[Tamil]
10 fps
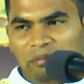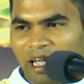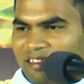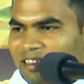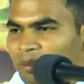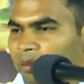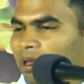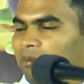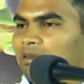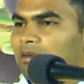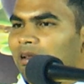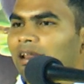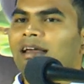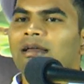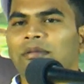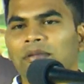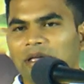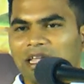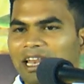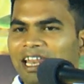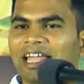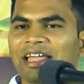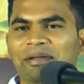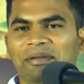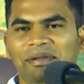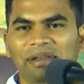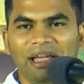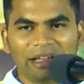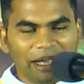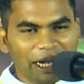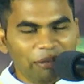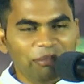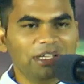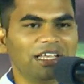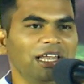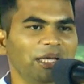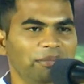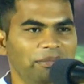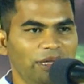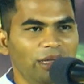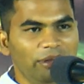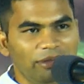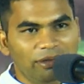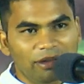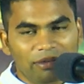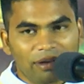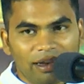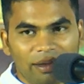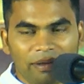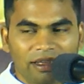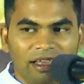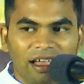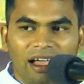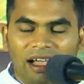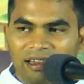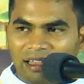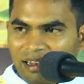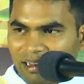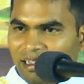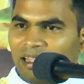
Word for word: மேக்சிமம் நம்ம சொல்லலாம் இல்லை நாங்கள் கடைபிடிக்கலை அப்படின்னு சொல்லி சொல்லலாம் ஆனால்